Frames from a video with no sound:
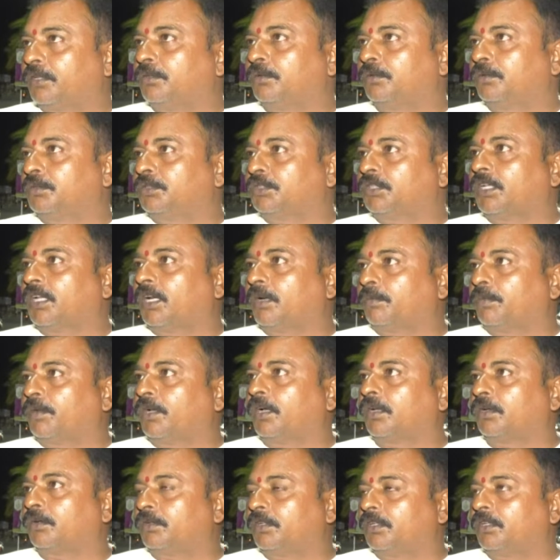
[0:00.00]
ఐదు నుంచి నలభై
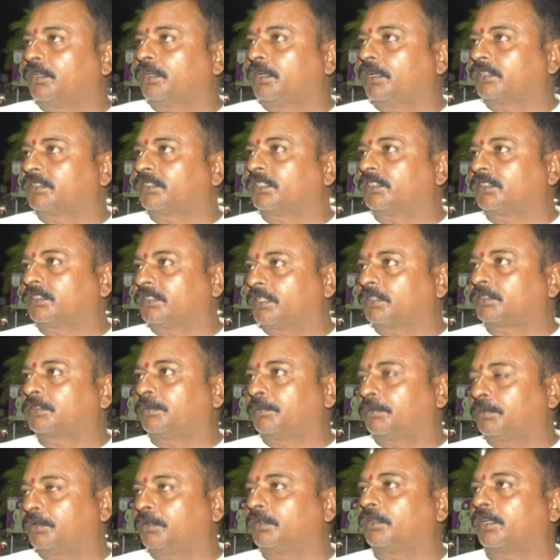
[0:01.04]
ఆరు డిగ్రీల సెన్సెస్
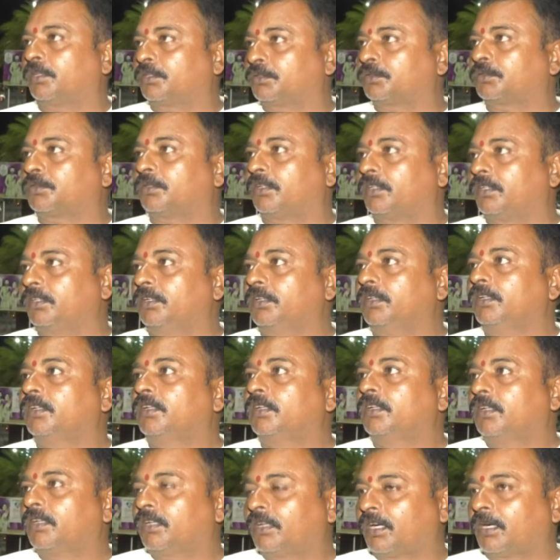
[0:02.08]
నడుస్తున్నది
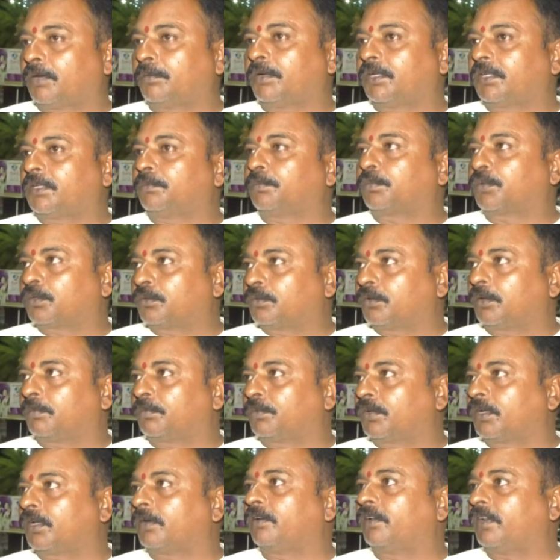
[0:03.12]
కాబట్టి పొద్దున
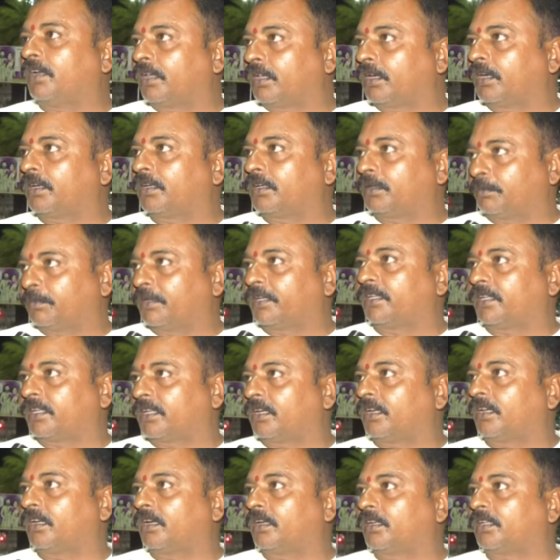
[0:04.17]
పూట వెళ్ళాలంటే బయటకు
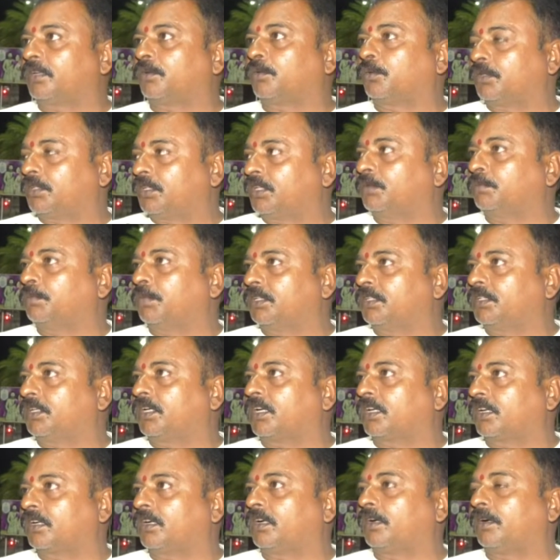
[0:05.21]
వెళ్ళాలంటే కొద్దిగా
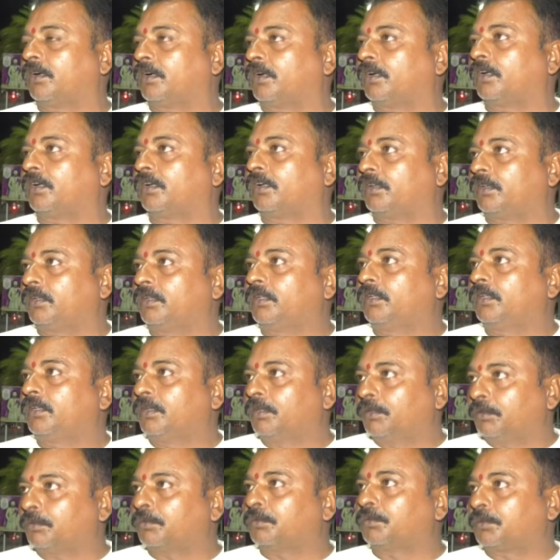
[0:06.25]
ఇబ్బందికరంగా
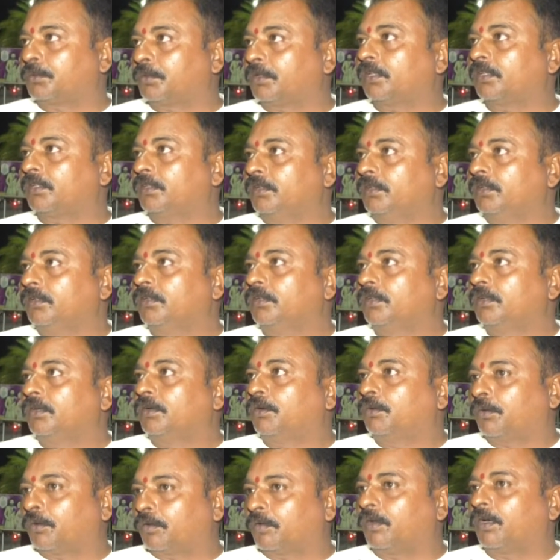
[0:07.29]
ఉంటున్నది
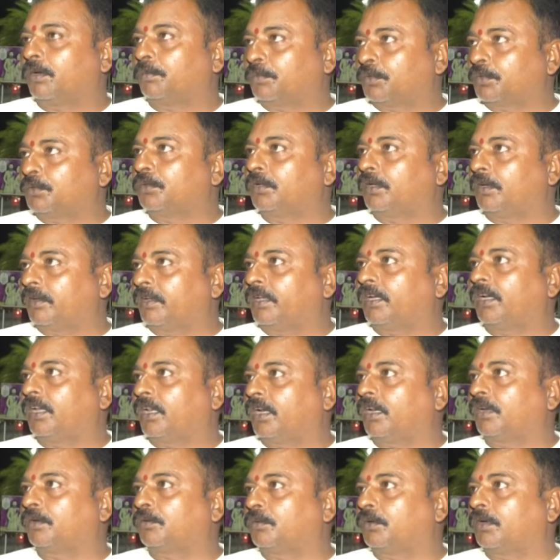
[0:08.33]
ఒకవేళ పొద్దున
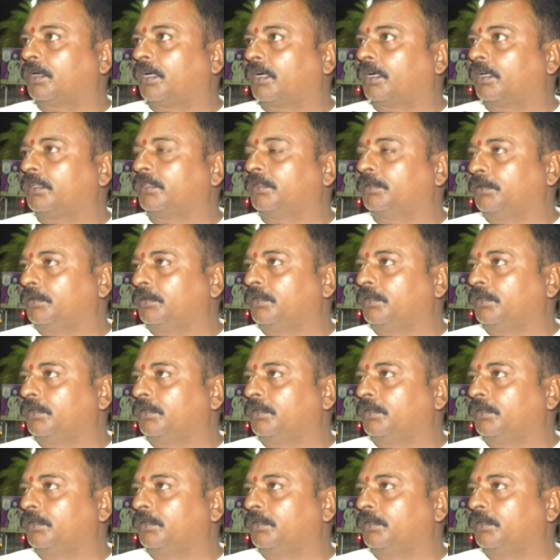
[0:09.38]
వెళ్ళాలనుకున్నా కానీ